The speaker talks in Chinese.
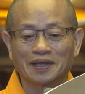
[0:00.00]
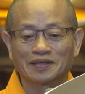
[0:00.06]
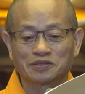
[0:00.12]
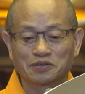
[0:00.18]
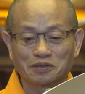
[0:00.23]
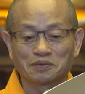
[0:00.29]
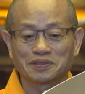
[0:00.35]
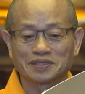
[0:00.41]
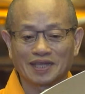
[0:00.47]

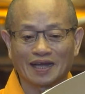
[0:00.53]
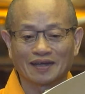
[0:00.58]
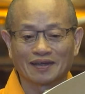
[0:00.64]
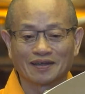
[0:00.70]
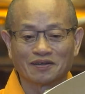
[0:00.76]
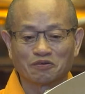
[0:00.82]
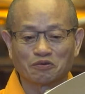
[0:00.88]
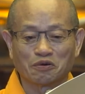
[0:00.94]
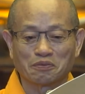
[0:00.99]
所以我想，
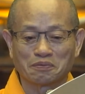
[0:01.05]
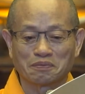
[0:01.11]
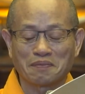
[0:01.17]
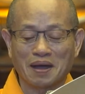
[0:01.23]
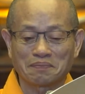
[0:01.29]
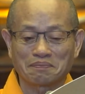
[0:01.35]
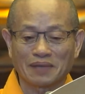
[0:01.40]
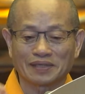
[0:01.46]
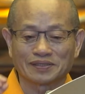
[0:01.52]
我们
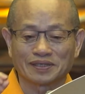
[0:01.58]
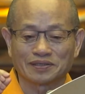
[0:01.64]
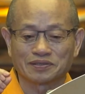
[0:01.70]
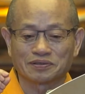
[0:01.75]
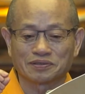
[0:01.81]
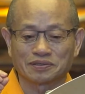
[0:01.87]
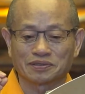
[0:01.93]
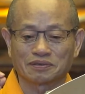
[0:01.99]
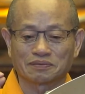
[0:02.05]
慢慢的
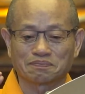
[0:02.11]
就是说，